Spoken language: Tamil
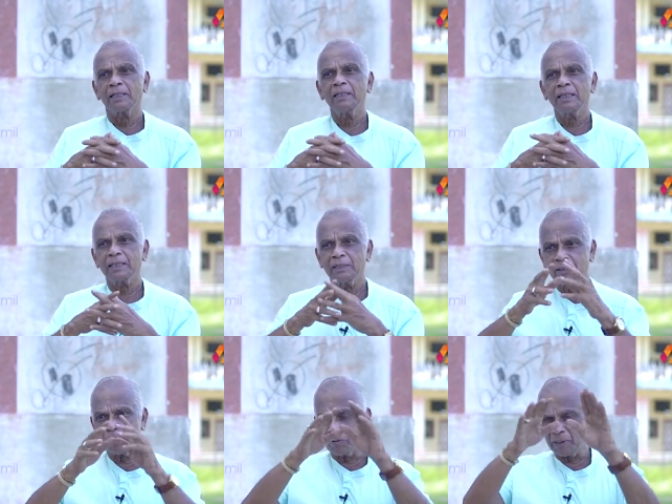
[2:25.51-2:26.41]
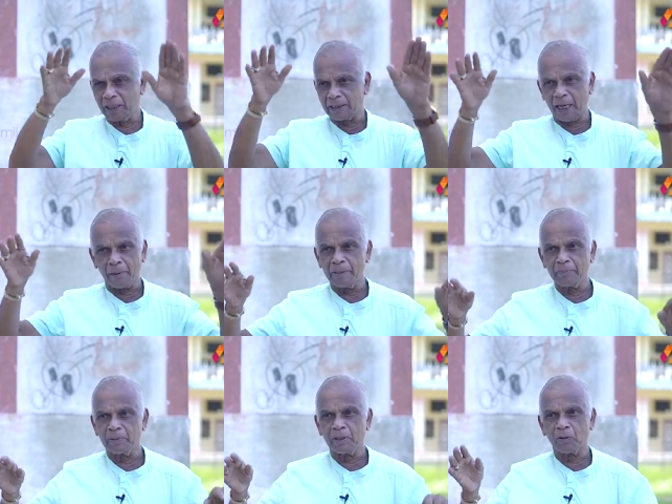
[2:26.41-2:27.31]
இன்றைக்கு இருக்கக்கூடிய அந்த
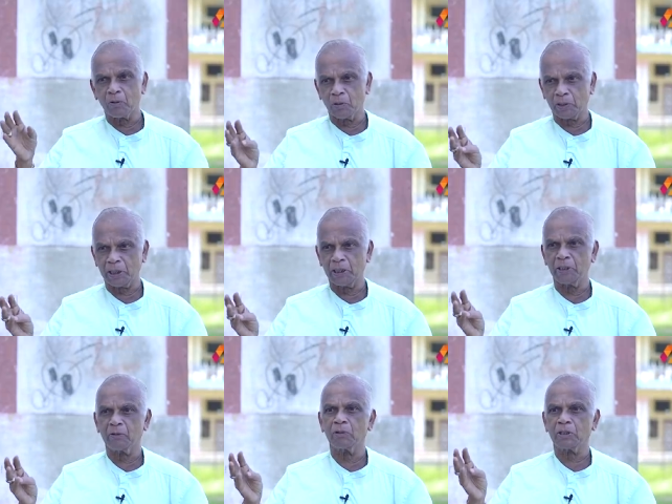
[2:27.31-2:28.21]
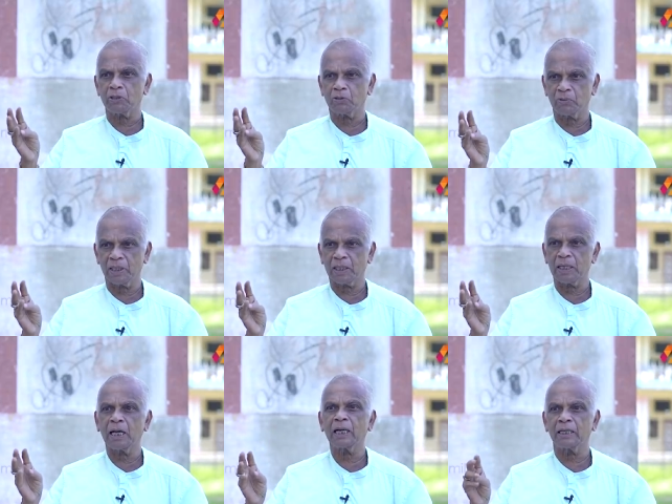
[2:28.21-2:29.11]
அமைப்பு இருக்க கோட்டை கோட்டை சுவர்
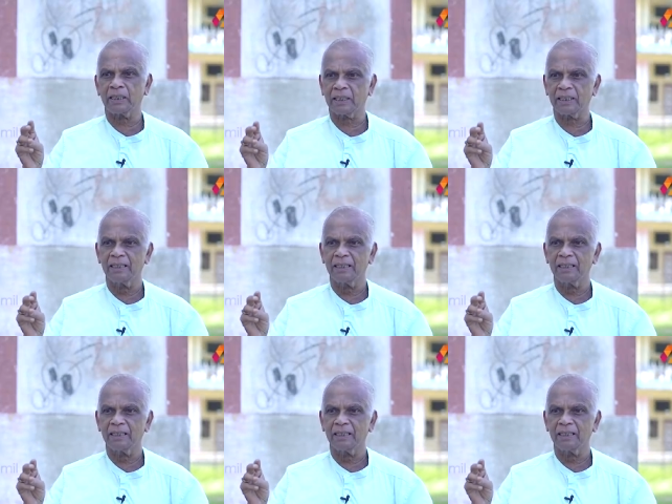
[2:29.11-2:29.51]
அகழி